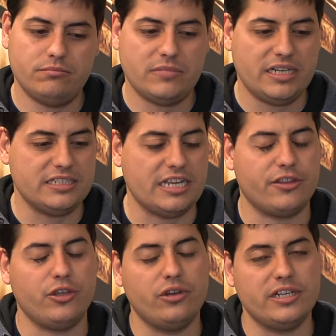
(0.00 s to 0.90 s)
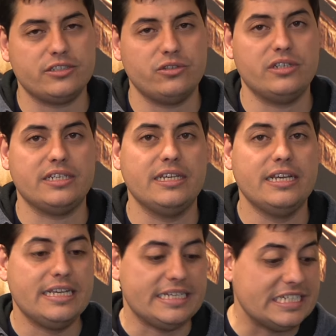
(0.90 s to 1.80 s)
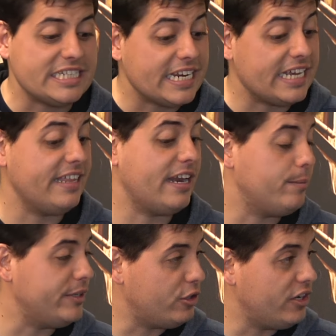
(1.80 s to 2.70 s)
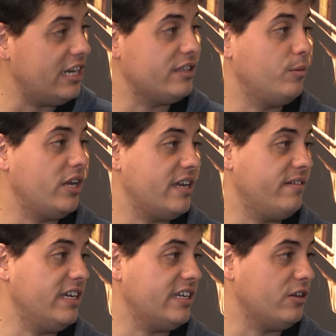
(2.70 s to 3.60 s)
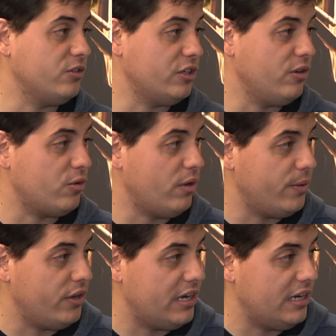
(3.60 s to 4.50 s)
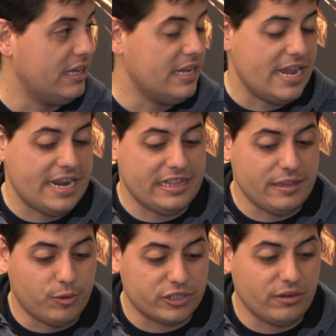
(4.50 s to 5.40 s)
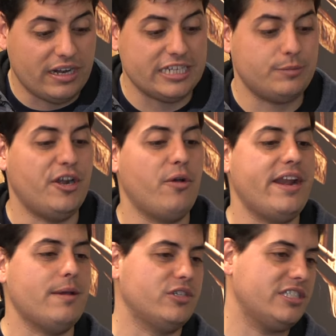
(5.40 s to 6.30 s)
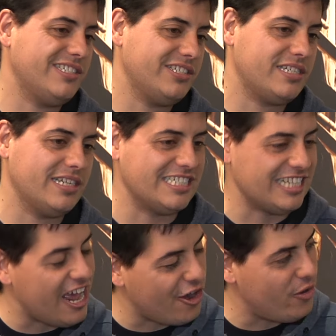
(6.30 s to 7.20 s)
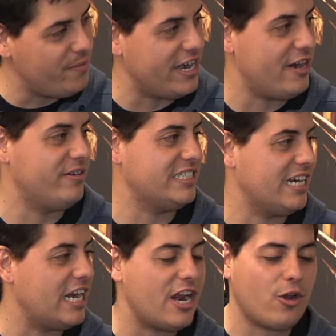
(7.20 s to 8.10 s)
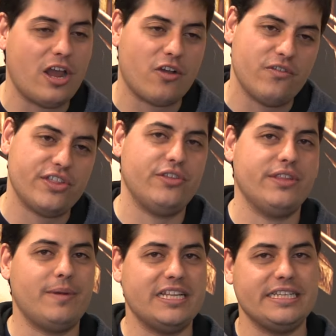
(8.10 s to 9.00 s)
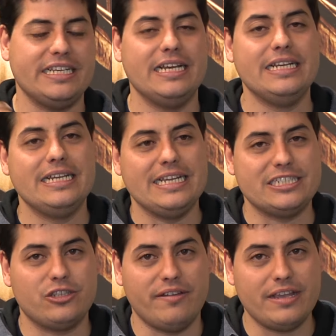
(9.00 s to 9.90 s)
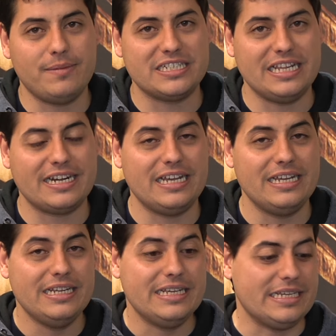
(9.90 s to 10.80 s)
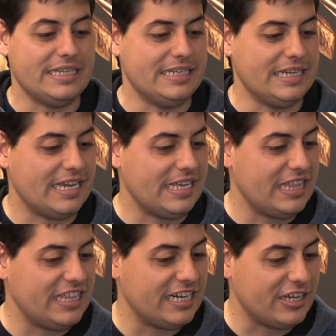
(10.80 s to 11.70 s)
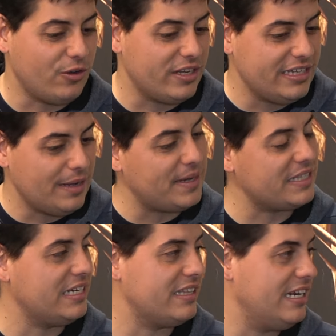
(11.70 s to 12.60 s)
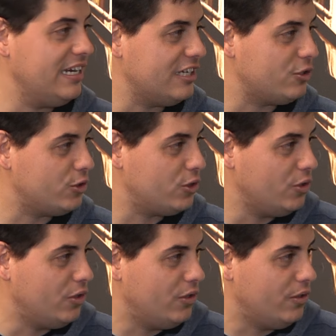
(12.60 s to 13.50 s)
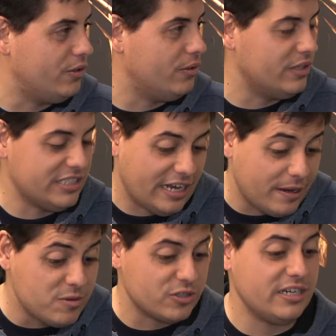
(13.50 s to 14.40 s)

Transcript: varias acciones, ¿no? Y, él se quiere quedar en Vitoria, la temporada que viene quiere continuar jugando en el, en el Deportivo La Pero veremos, eso es, largo, el verano va a ser largo, la concepción de plantilla es todavía más larga y hay que decir que hoy a partir de las 8 estaremos en